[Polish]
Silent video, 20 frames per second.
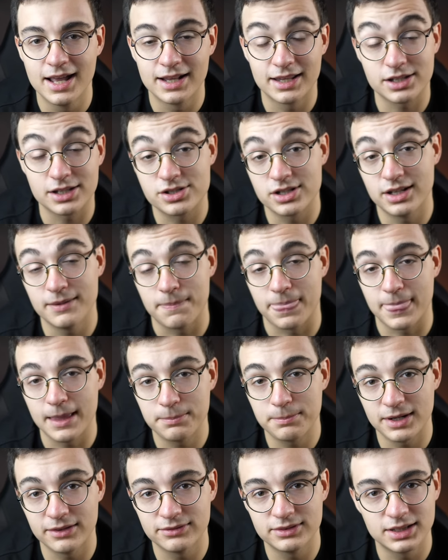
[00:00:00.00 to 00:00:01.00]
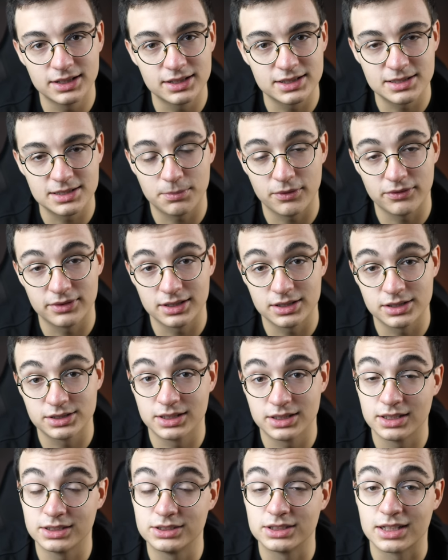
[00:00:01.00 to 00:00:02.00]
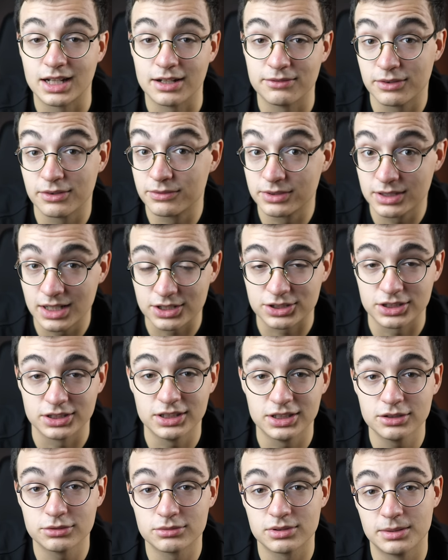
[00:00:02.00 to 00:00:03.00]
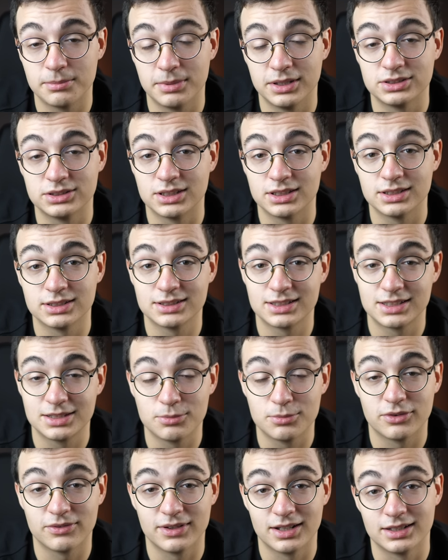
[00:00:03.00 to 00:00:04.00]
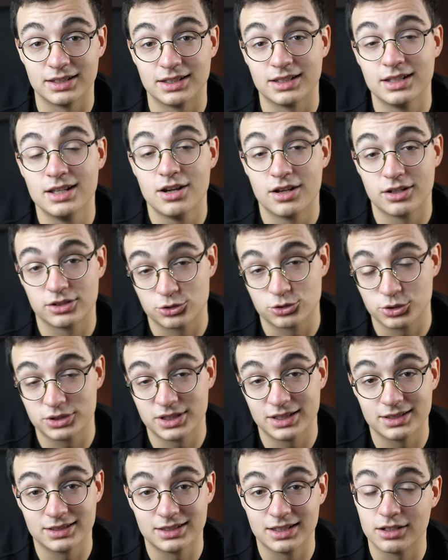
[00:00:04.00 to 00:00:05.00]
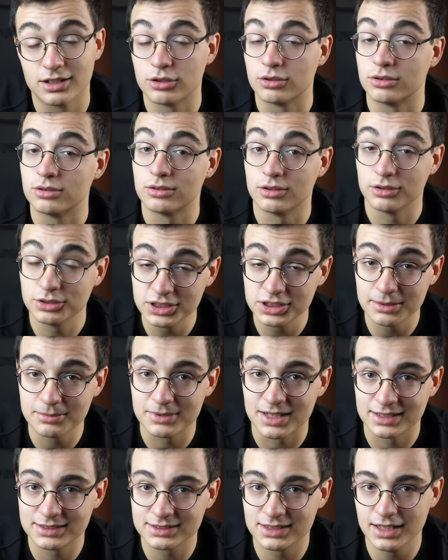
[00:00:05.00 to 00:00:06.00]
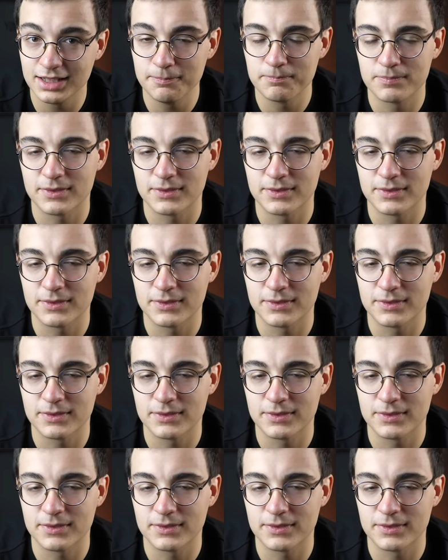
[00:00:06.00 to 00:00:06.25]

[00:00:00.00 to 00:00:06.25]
także naprawdę zapowiada się ciekawe wydarzenie, które będzie streamowane codziennie o 18.